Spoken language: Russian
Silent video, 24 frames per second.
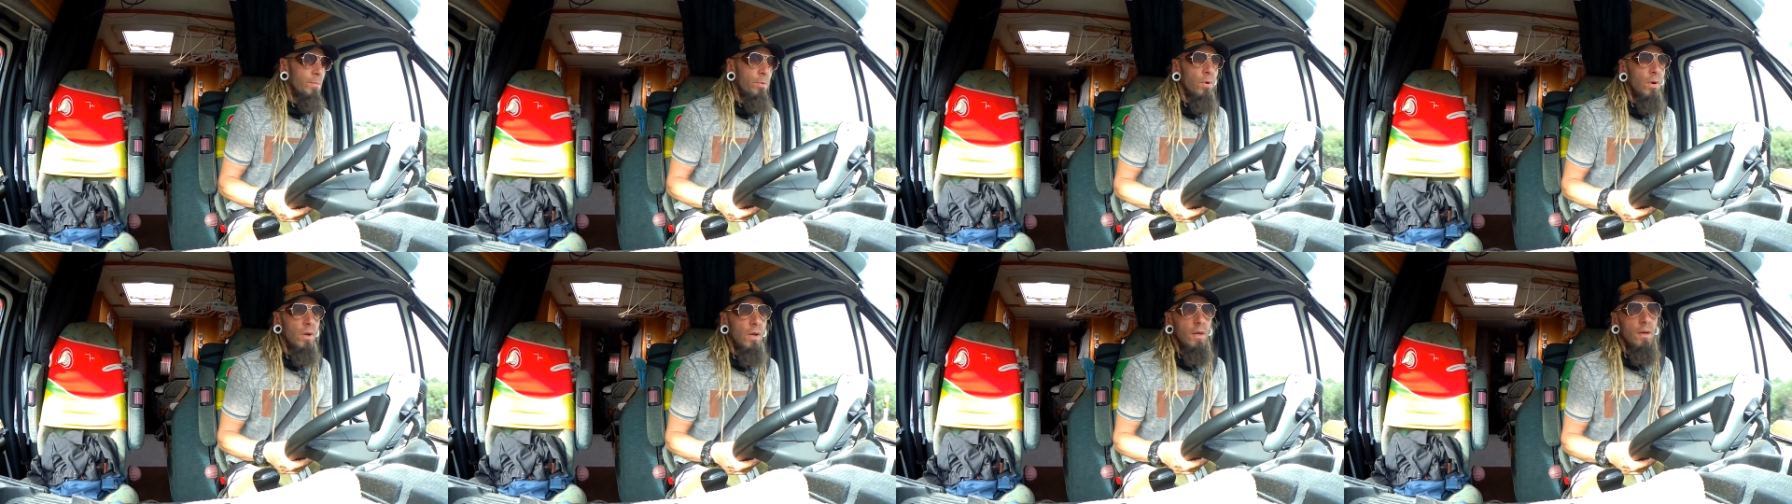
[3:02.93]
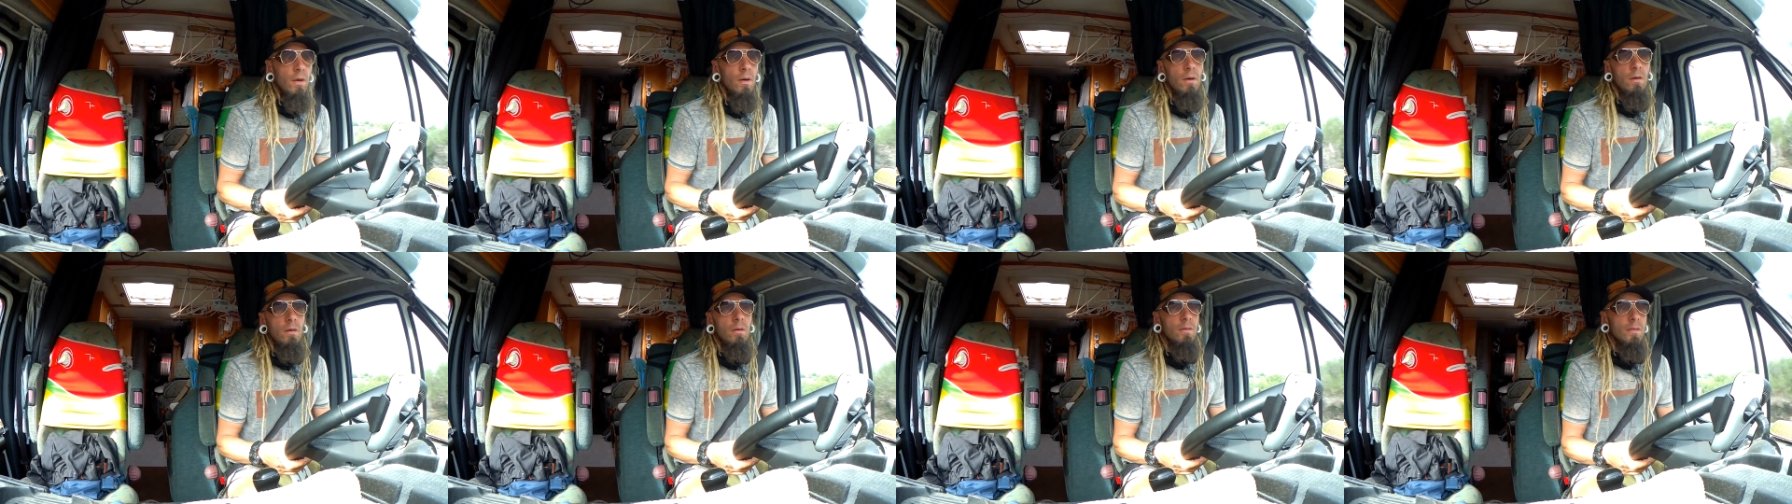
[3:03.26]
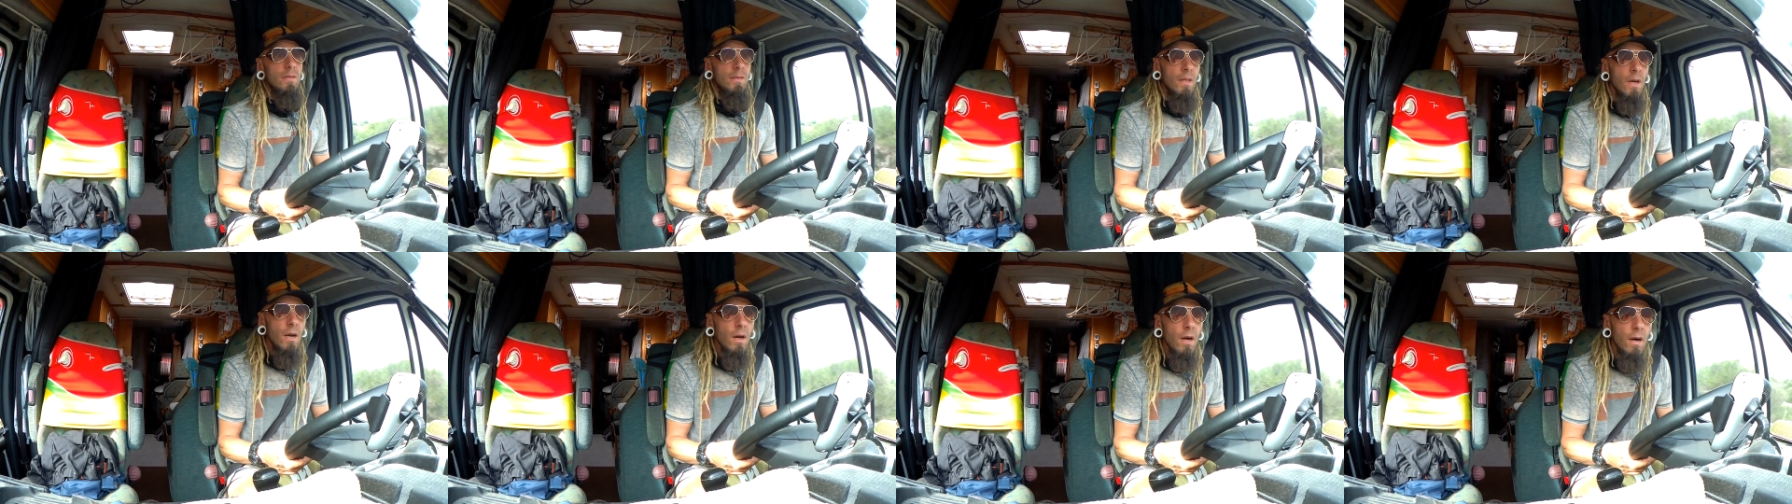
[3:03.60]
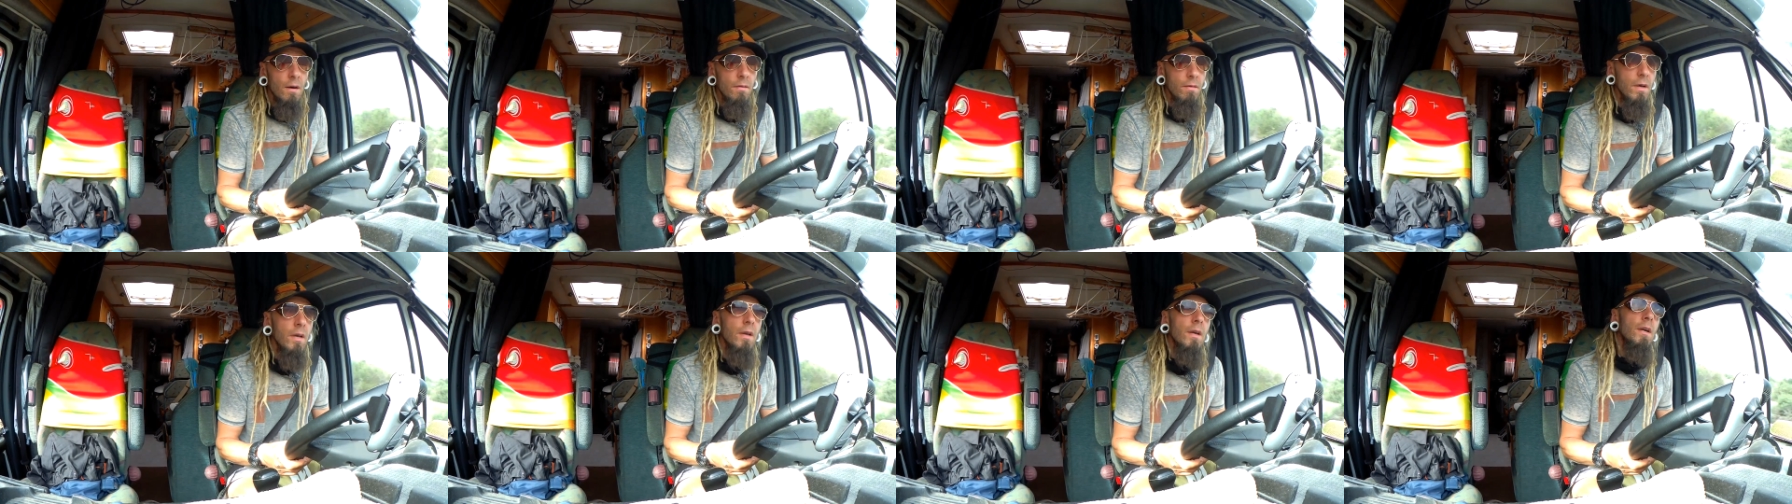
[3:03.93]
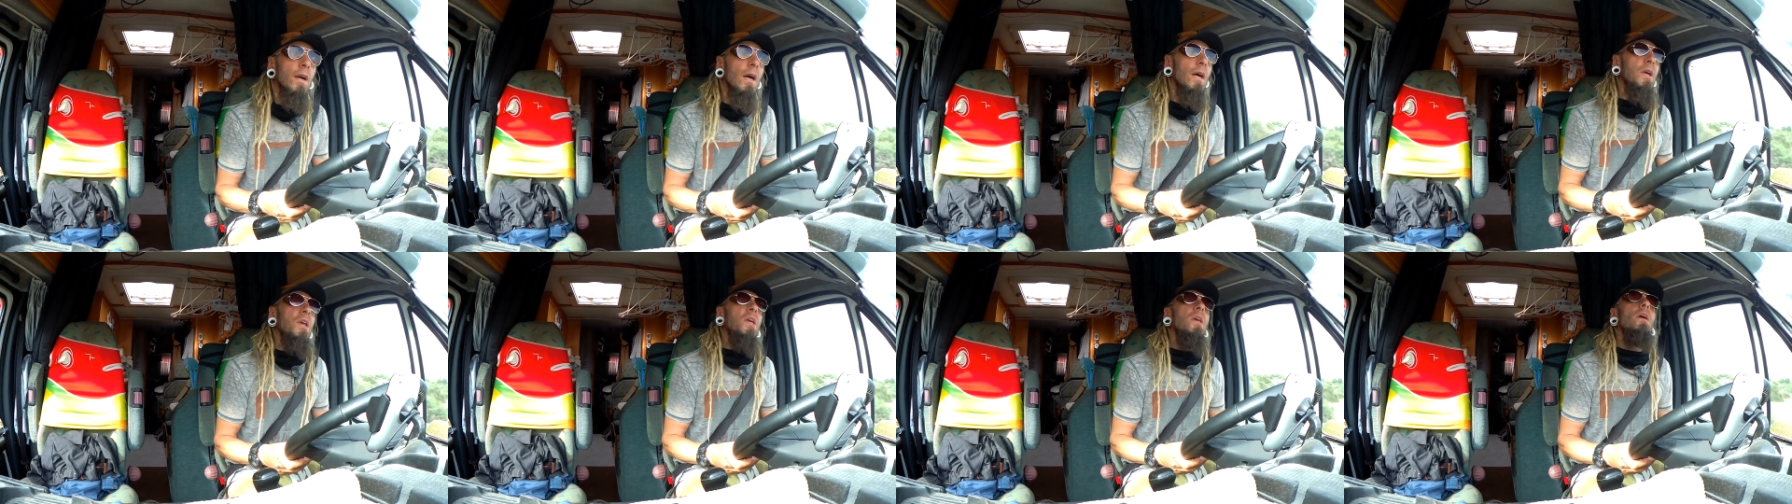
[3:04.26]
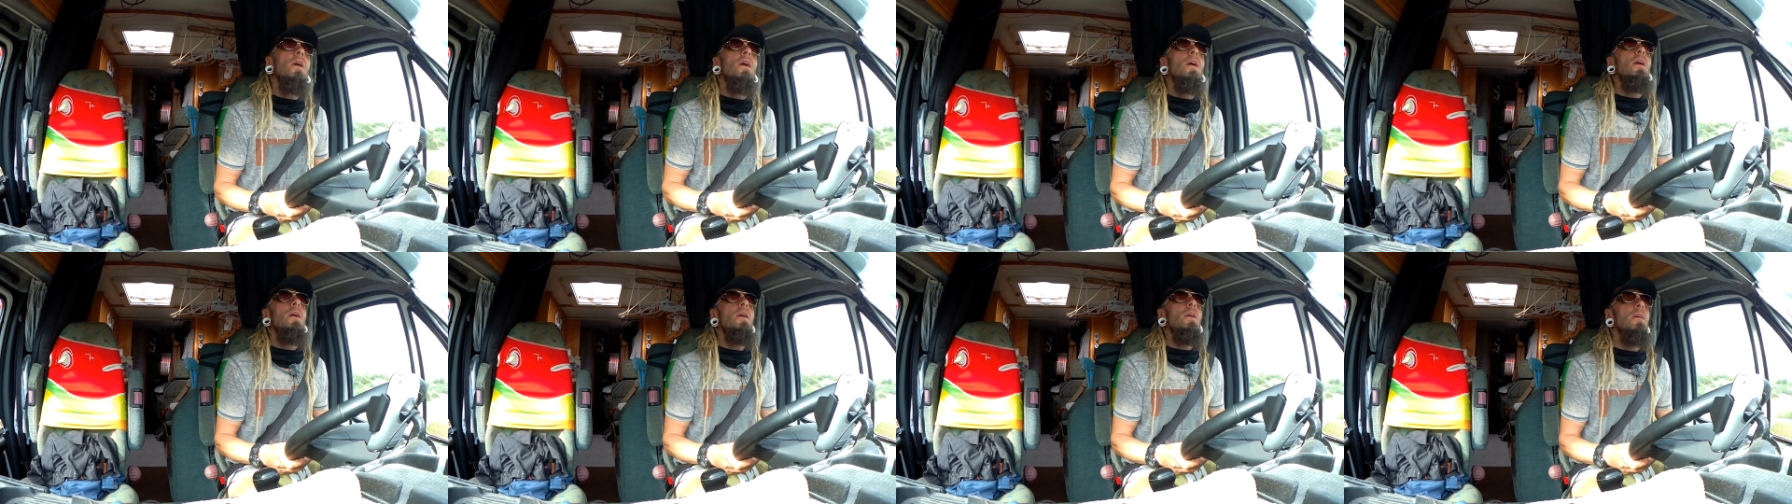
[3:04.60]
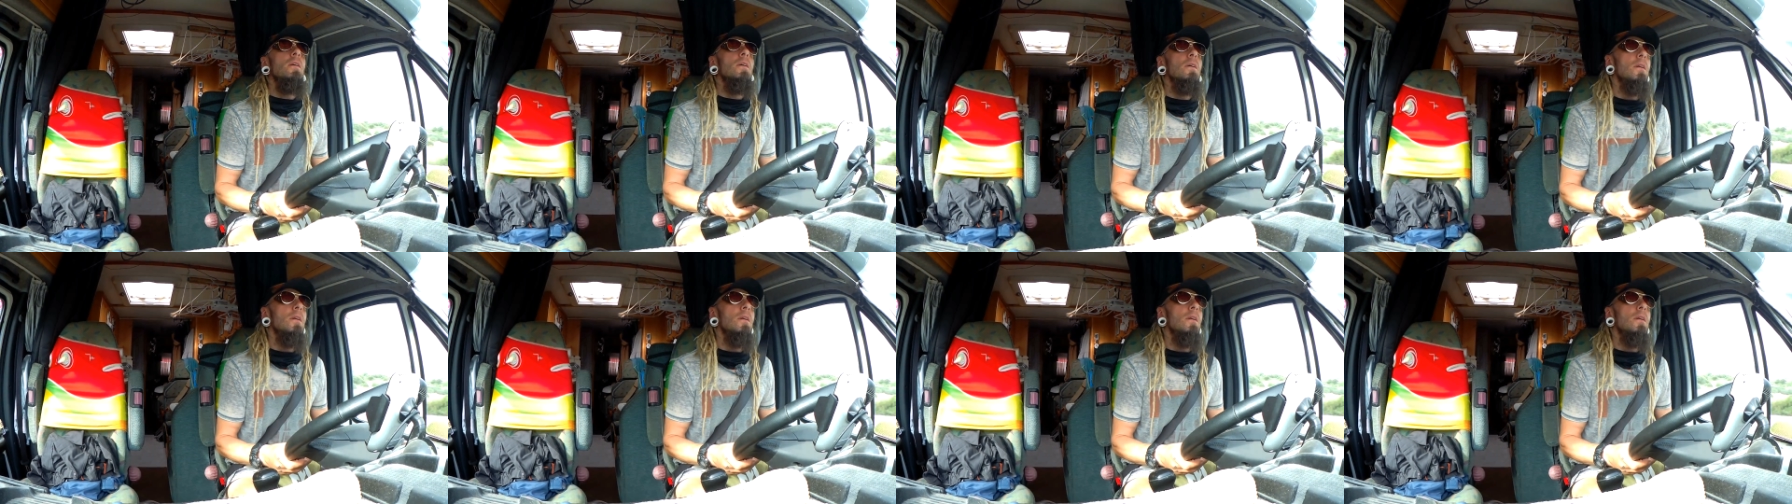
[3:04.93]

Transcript: более здравые, как я.